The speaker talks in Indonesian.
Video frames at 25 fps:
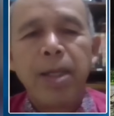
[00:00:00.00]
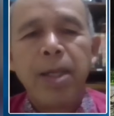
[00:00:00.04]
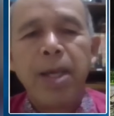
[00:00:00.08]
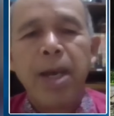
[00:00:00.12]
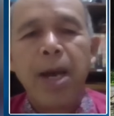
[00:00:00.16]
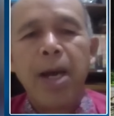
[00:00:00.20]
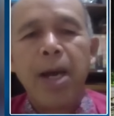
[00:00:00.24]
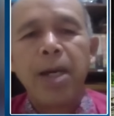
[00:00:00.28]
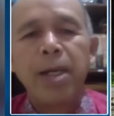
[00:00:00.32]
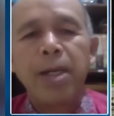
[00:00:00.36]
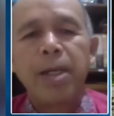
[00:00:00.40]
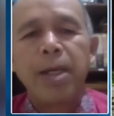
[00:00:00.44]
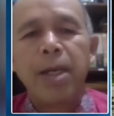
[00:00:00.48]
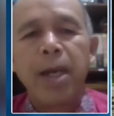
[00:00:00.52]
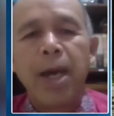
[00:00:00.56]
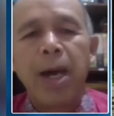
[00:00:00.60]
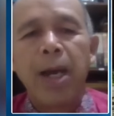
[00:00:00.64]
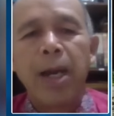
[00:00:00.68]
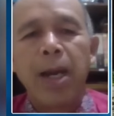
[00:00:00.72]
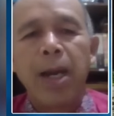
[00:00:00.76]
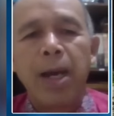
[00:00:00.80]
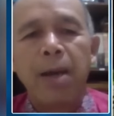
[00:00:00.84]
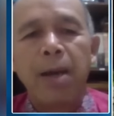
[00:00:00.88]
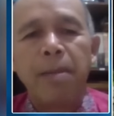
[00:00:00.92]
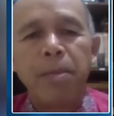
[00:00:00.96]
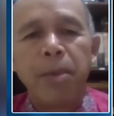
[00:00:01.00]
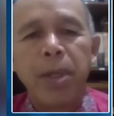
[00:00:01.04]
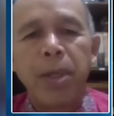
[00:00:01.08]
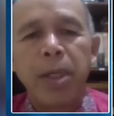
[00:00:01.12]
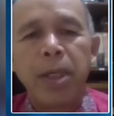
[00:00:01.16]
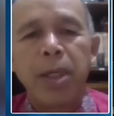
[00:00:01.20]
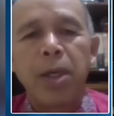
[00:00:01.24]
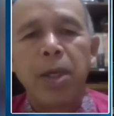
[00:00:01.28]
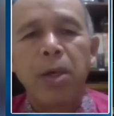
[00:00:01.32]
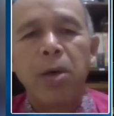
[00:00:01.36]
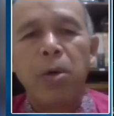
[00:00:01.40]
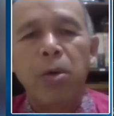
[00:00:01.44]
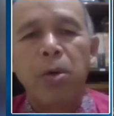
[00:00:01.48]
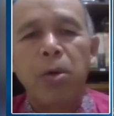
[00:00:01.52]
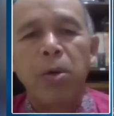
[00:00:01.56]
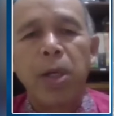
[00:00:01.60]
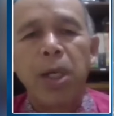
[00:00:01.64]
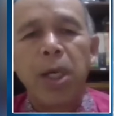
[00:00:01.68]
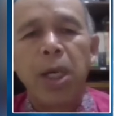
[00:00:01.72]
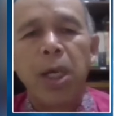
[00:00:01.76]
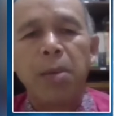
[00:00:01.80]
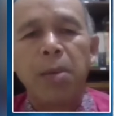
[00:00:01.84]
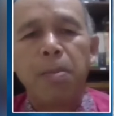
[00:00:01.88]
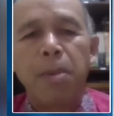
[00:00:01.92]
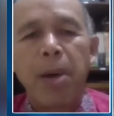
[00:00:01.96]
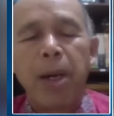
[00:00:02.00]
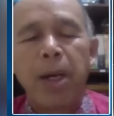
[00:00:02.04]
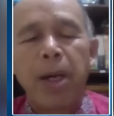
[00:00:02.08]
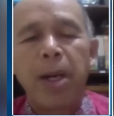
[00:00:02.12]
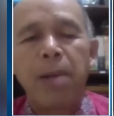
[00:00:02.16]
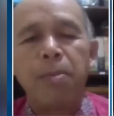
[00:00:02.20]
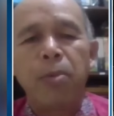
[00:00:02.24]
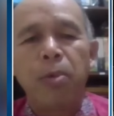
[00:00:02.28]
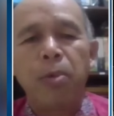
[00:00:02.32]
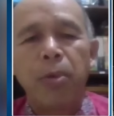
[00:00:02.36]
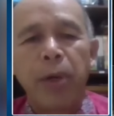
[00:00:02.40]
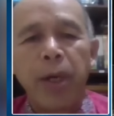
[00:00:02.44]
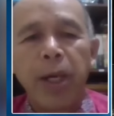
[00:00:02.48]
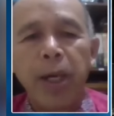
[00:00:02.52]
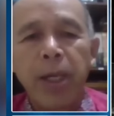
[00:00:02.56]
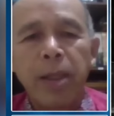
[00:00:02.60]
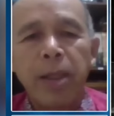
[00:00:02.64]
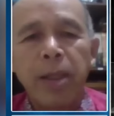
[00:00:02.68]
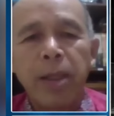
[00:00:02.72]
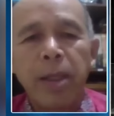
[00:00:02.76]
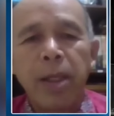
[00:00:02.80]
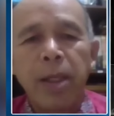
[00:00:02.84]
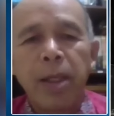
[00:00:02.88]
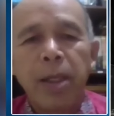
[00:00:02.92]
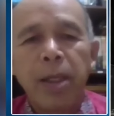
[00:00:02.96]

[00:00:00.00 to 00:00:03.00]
yang dialami oleh para murid